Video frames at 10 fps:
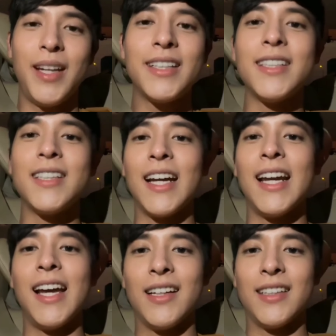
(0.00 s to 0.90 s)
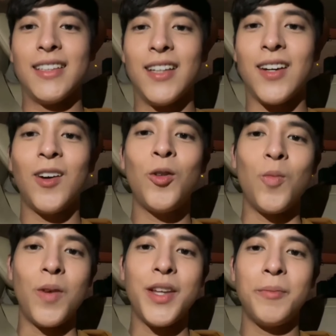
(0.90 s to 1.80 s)
ไม่ได้เจอกันแหละ แล้วก็
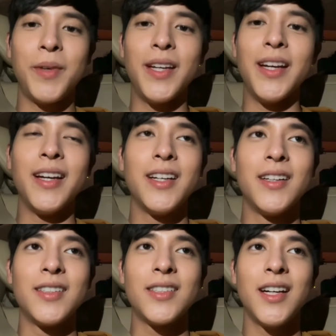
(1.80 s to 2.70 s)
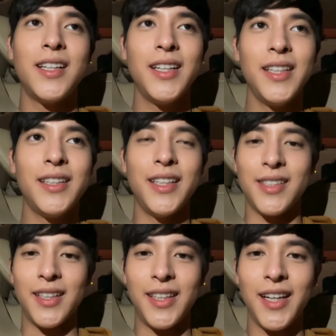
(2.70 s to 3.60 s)
ผมก็ยังมีเสื้อที่
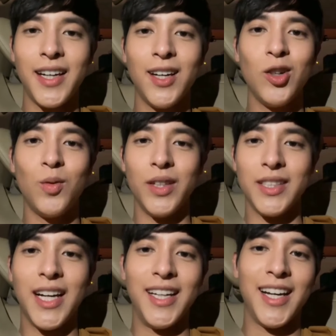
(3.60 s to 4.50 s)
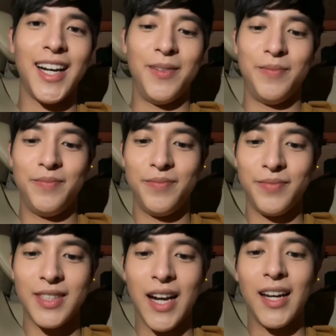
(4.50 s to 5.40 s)
ติดสติกเกอร์รูปหัวใจนะครับ
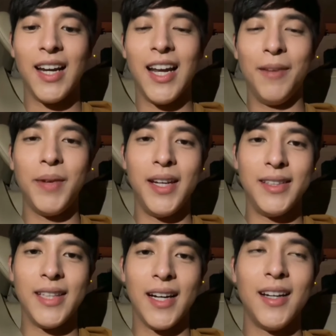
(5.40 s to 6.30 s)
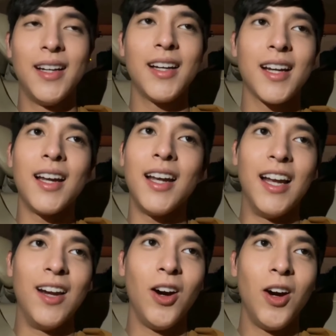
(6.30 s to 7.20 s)
จากหลาย ๆ ปีจากห
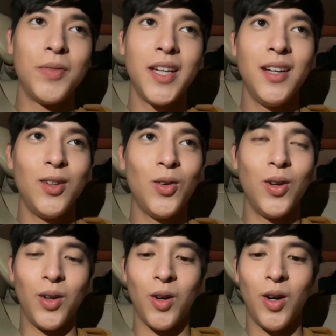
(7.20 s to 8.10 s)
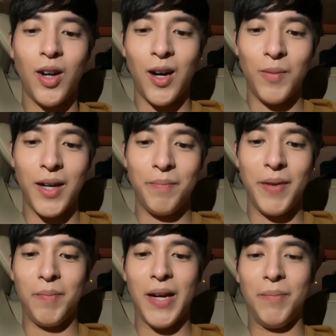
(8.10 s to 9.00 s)
ลายยรอบที่ทุกคนก็เอามา
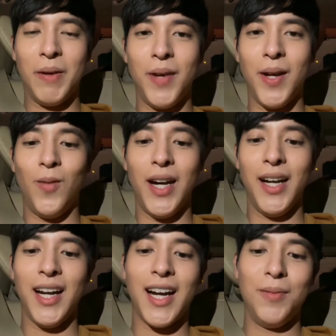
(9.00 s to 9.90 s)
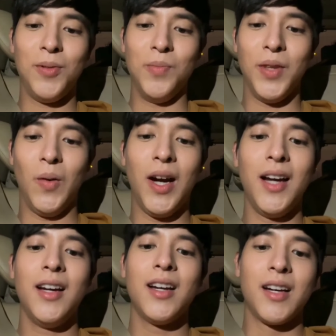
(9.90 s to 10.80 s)
แปะแปะแปะไว้นะครับ ผมแต่
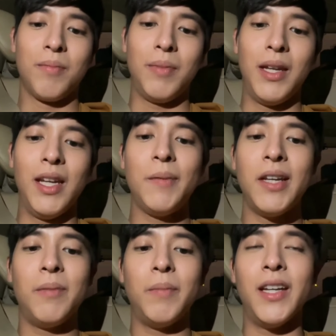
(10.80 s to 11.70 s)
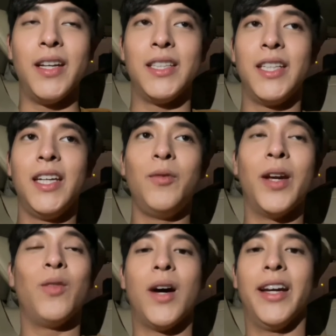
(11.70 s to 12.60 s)
ว่าปีนี้ก็เป็นอีกปีหนึ่งที่
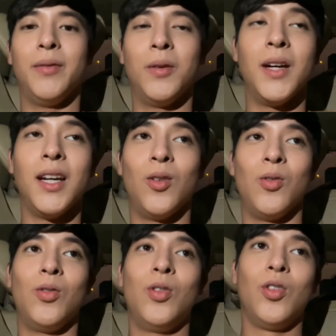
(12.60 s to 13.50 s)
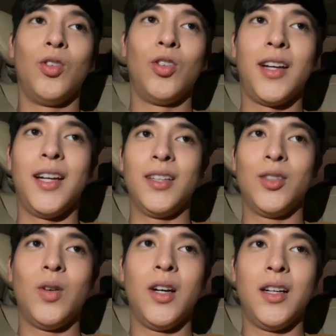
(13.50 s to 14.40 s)
เว้นไว้เพราะว่าเราเกิด
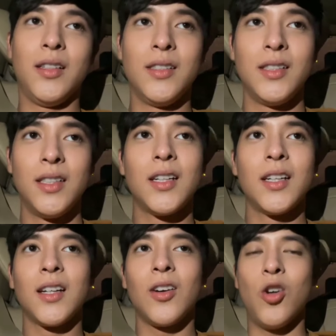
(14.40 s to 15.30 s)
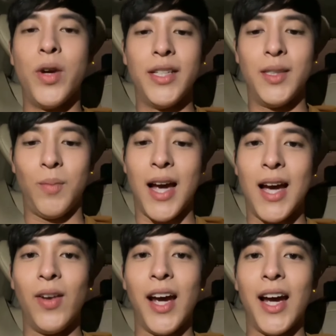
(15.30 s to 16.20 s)
ช่วงโควิด
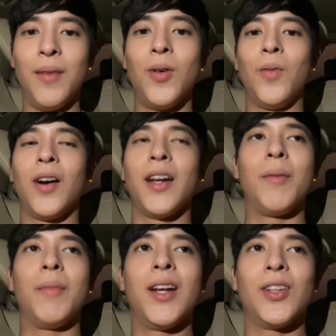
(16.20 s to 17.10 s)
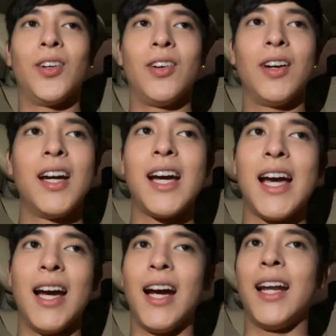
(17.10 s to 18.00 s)
-19 นะครับผมก็ทำให้เราต้อง
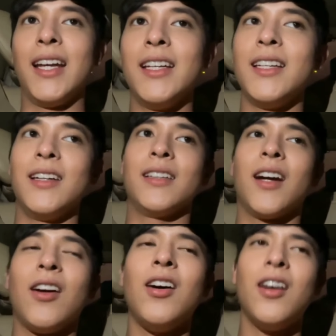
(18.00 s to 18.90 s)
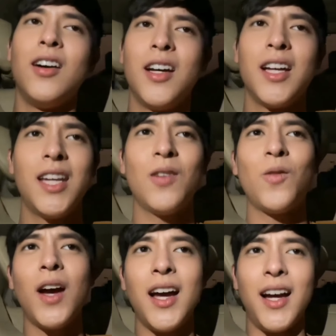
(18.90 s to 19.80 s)
ห่างกันนิดนึงแต่ก็
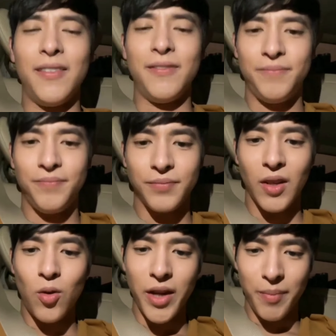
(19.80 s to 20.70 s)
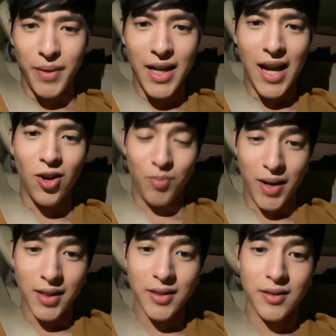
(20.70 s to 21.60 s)
คิดว่าคงอีกไม่นานหรอ
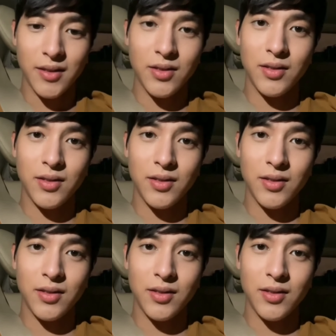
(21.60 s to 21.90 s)
กมั้ง